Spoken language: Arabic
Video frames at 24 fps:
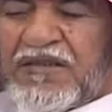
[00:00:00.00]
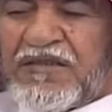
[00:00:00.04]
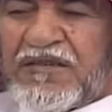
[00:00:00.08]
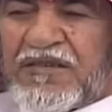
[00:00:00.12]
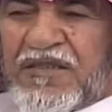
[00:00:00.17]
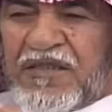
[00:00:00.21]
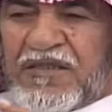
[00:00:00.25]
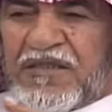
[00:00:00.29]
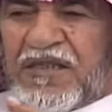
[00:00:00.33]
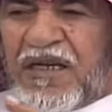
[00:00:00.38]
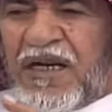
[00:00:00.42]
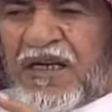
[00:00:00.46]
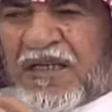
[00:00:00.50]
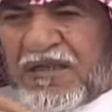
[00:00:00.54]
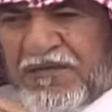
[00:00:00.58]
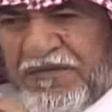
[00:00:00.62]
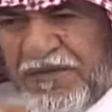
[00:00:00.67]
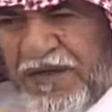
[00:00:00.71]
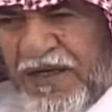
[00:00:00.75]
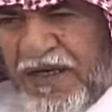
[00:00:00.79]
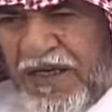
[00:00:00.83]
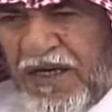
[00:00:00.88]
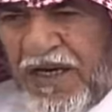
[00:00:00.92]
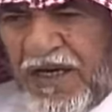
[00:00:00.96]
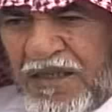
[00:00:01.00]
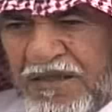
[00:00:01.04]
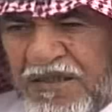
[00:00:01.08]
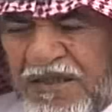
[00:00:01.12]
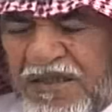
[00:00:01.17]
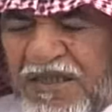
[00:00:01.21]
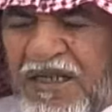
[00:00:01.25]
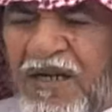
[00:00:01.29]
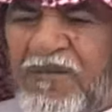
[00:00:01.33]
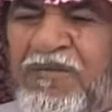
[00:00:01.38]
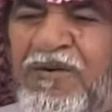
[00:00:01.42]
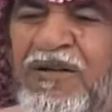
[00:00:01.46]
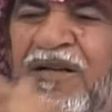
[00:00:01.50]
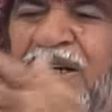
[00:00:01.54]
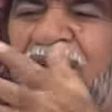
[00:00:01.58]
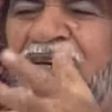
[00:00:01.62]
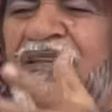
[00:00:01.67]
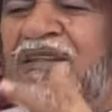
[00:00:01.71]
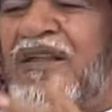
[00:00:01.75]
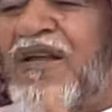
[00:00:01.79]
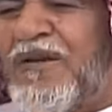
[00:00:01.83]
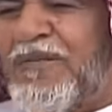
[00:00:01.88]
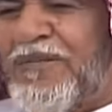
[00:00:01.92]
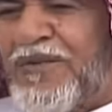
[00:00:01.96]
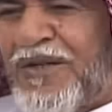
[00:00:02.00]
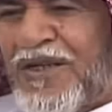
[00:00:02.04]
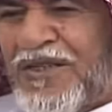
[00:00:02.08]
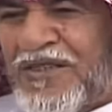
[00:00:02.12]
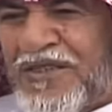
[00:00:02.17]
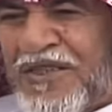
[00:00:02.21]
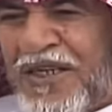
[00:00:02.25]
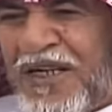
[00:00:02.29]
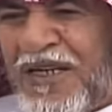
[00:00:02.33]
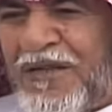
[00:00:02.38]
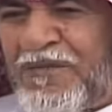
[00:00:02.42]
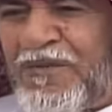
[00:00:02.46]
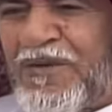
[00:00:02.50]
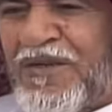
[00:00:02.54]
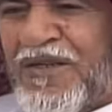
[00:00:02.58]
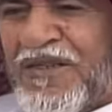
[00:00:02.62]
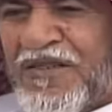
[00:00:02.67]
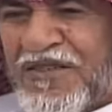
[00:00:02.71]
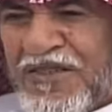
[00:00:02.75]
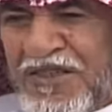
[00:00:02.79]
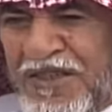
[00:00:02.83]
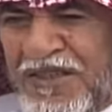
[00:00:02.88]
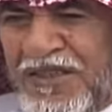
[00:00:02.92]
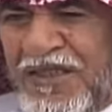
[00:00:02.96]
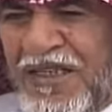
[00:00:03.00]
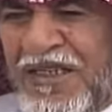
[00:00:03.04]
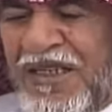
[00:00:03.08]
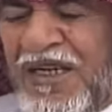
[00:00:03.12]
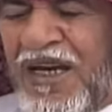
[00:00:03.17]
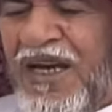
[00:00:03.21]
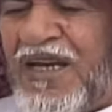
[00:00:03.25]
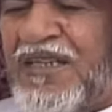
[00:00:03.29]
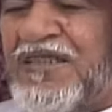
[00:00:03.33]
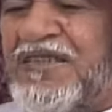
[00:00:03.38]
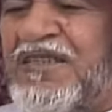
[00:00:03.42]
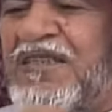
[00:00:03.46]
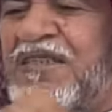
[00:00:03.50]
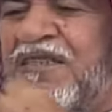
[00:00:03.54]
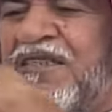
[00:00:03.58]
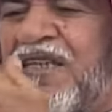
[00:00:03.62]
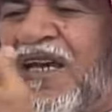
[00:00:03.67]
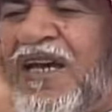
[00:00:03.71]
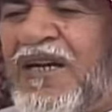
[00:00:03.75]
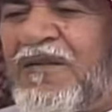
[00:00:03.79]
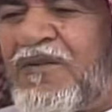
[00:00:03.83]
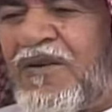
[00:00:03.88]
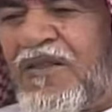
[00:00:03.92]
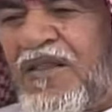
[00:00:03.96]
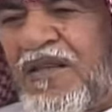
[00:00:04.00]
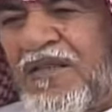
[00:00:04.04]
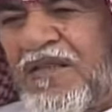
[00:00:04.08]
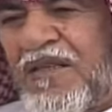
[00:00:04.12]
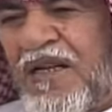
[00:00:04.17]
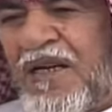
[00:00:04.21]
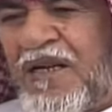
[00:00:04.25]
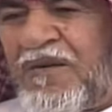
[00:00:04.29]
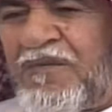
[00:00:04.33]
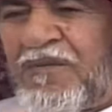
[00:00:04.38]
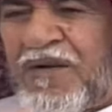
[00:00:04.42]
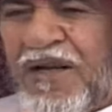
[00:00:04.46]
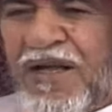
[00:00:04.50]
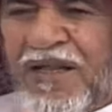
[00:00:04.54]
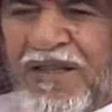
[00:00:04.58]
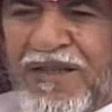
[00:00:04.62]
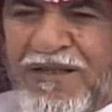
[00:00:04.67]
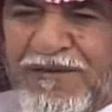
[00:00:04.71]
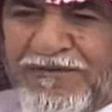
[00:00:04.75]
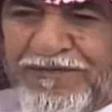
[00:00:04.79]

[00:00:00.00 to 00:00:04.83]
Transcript: تجارب حياتي قبل يكثر بي الشيء برصيدني حصن صاحبه ضد الأمراض